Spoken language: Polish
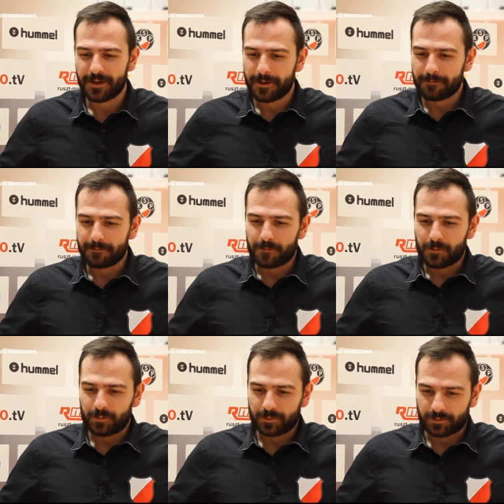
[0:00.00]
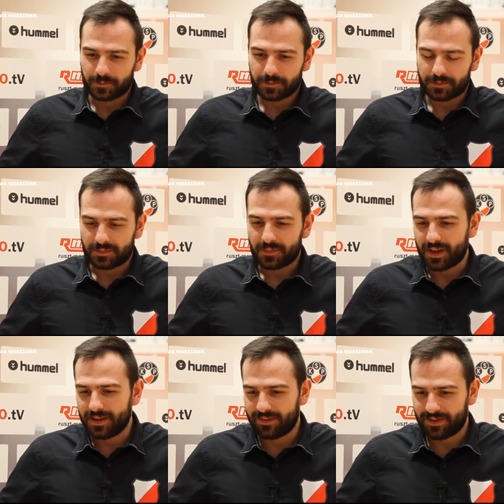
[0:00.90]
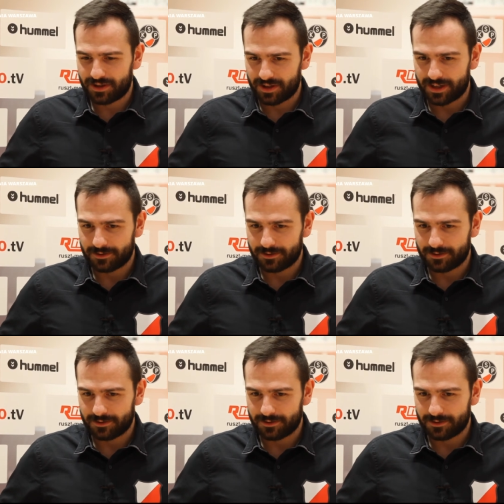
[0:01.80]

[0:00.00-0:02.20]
Robimy co Jak wrażenia?